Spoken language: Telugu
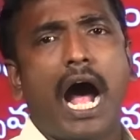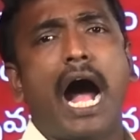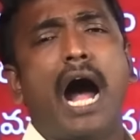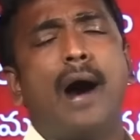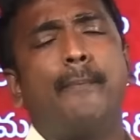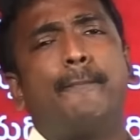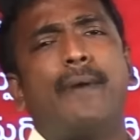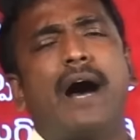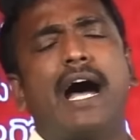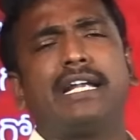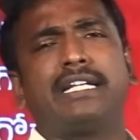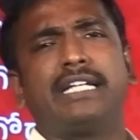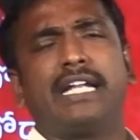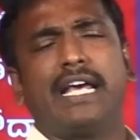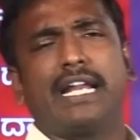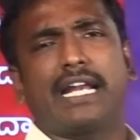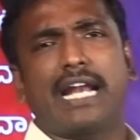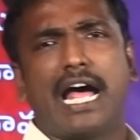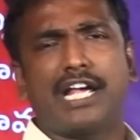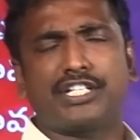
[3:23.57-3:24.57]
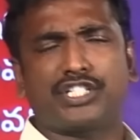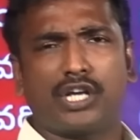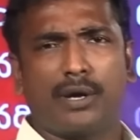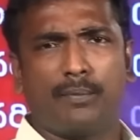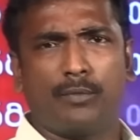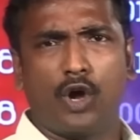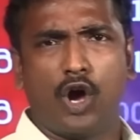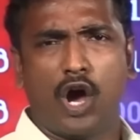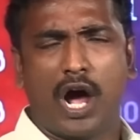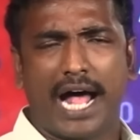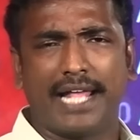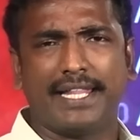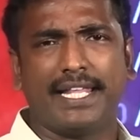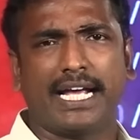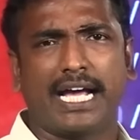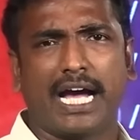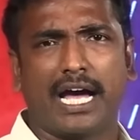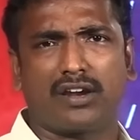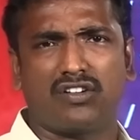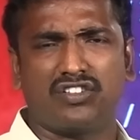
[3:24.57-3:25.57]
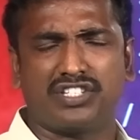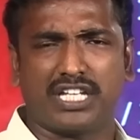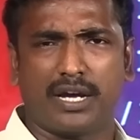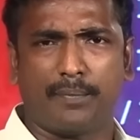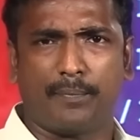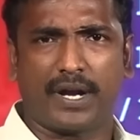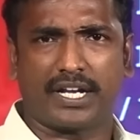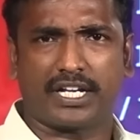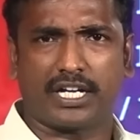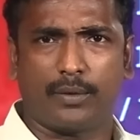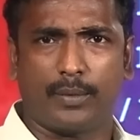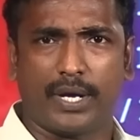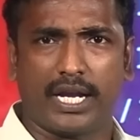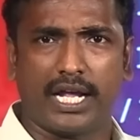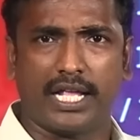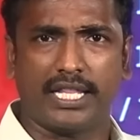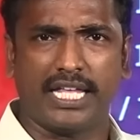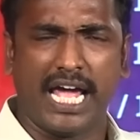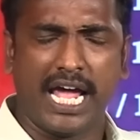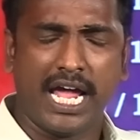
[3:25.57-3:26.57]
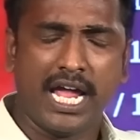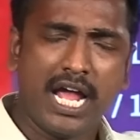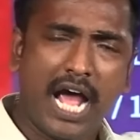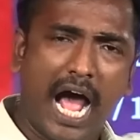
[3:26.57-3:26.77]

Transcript: ఆ పార్టీ రాష్ట్రంలో అధికారం చేపట్టడం అనేది